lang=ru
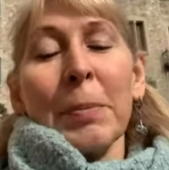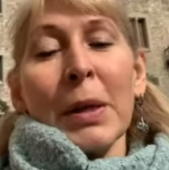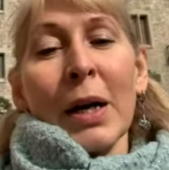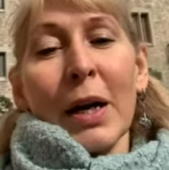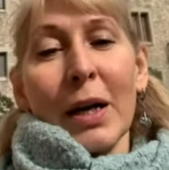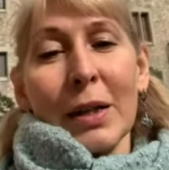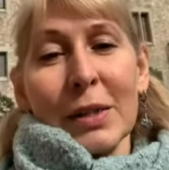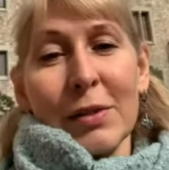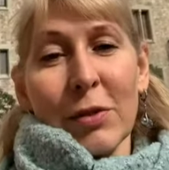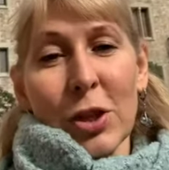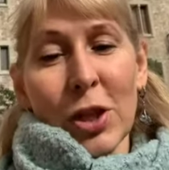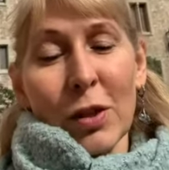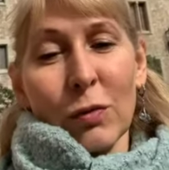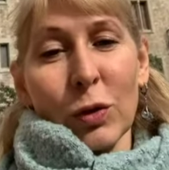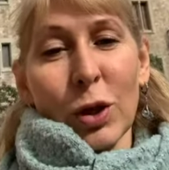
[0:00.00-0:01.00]
а,
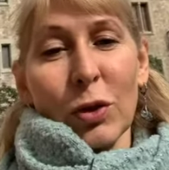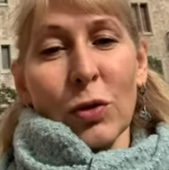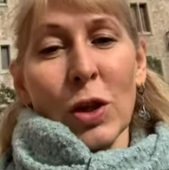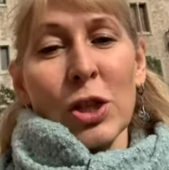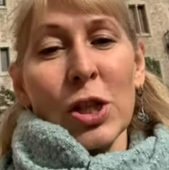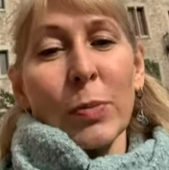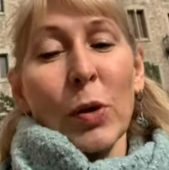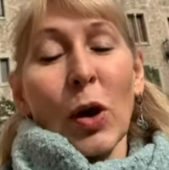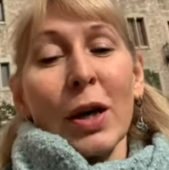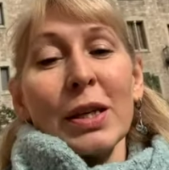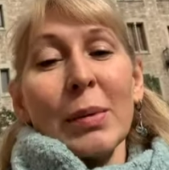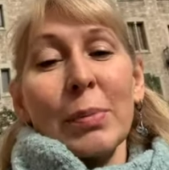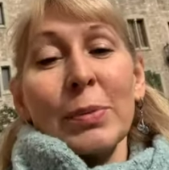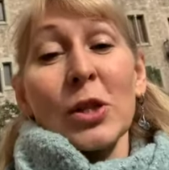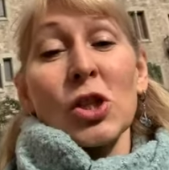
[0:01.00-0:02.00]
совершают вот эту ошибку, они
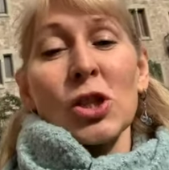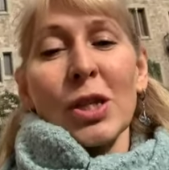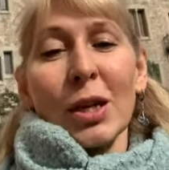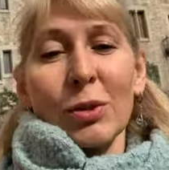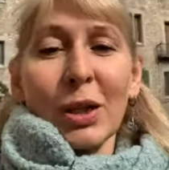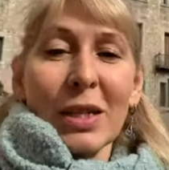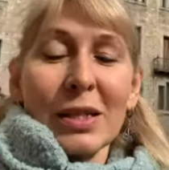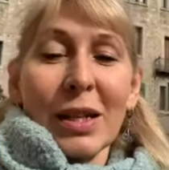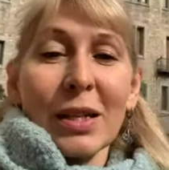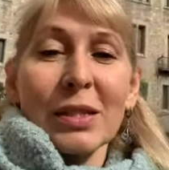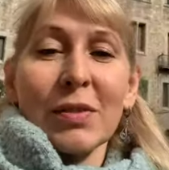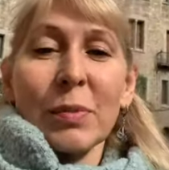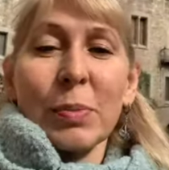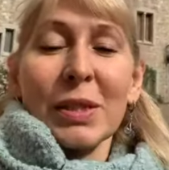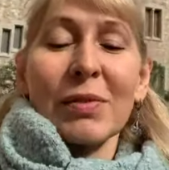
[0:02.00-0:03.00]
начинают
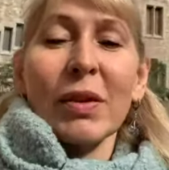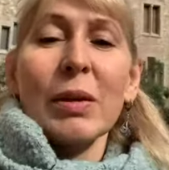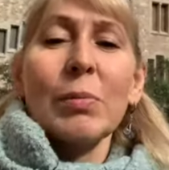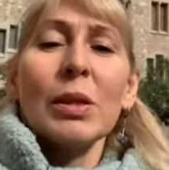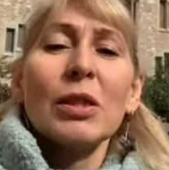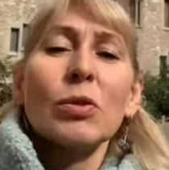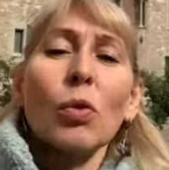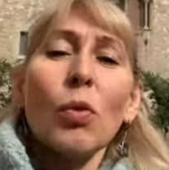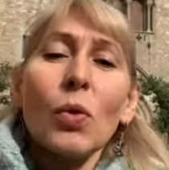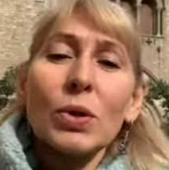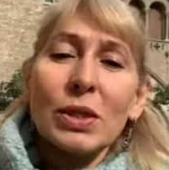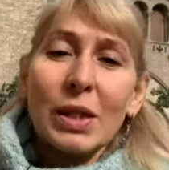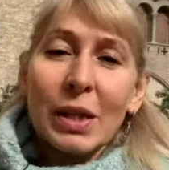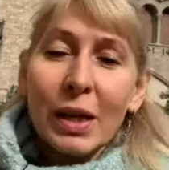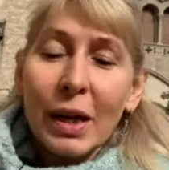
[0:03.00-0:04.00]
рассказывать про свои
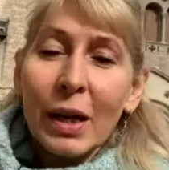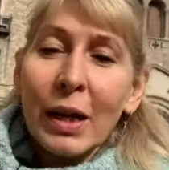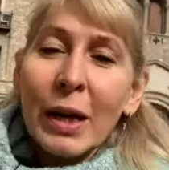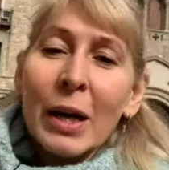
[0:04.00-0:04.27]
методики,